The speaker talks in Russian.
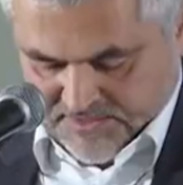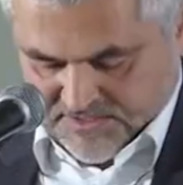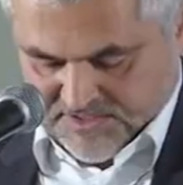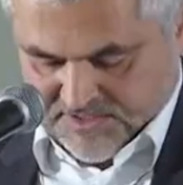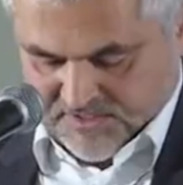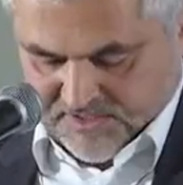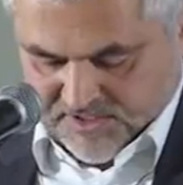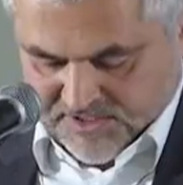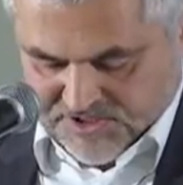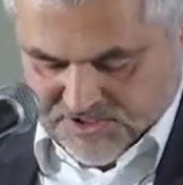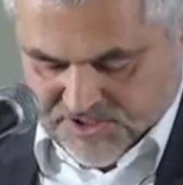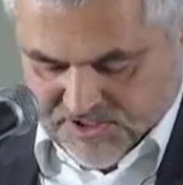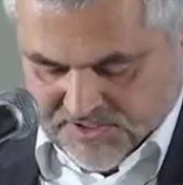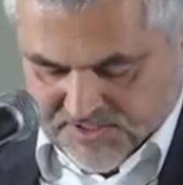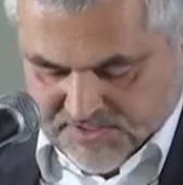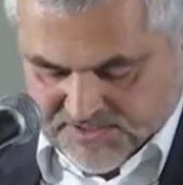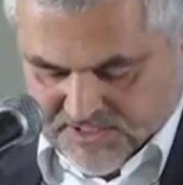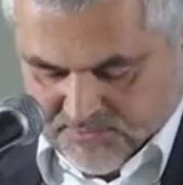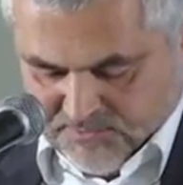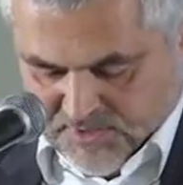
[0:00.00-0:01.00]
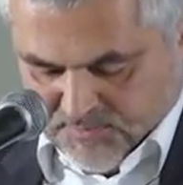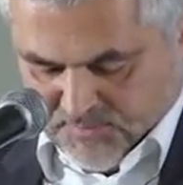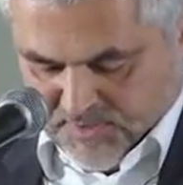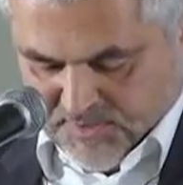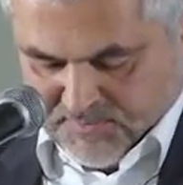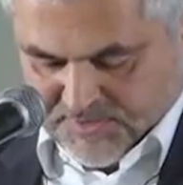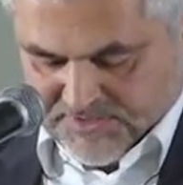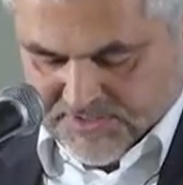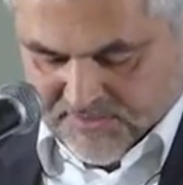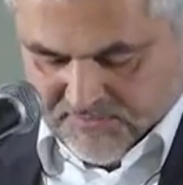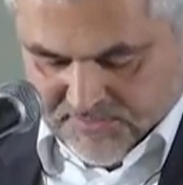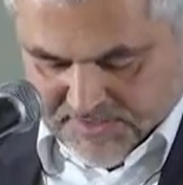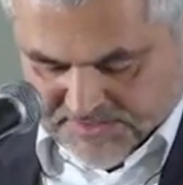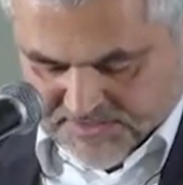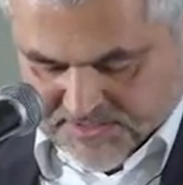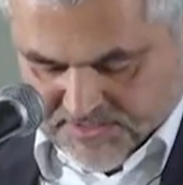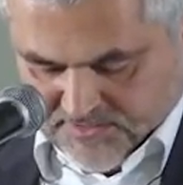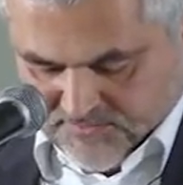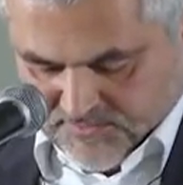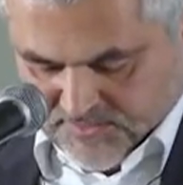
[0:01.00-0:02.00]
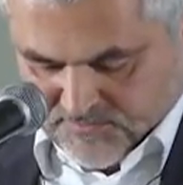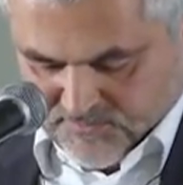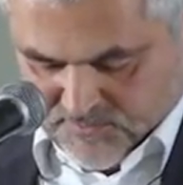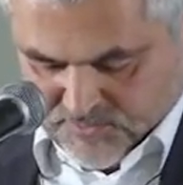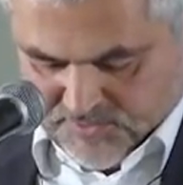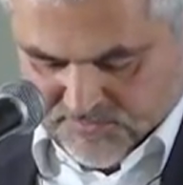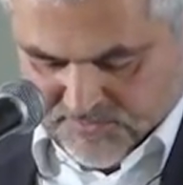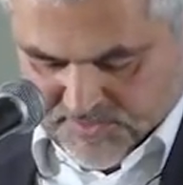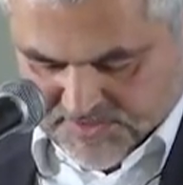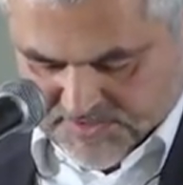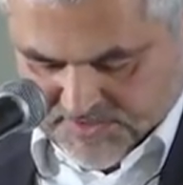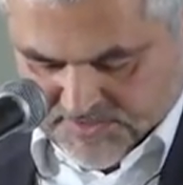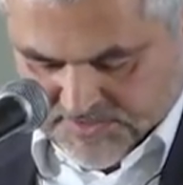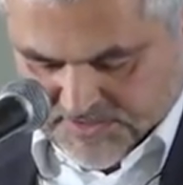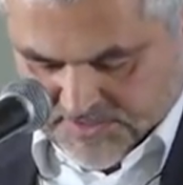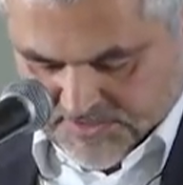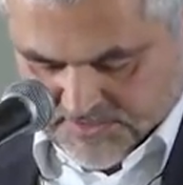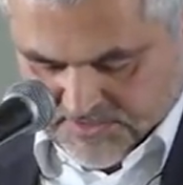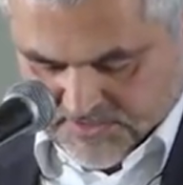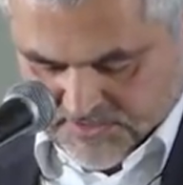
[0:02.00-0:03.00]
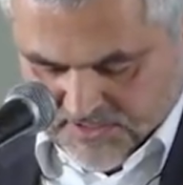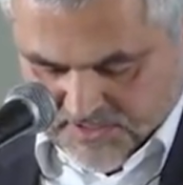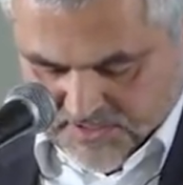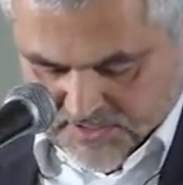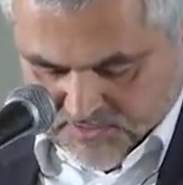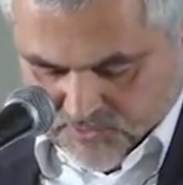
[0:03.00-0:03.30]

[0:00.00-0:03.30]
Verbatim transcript: на сокращение самих преподавателей в университетах,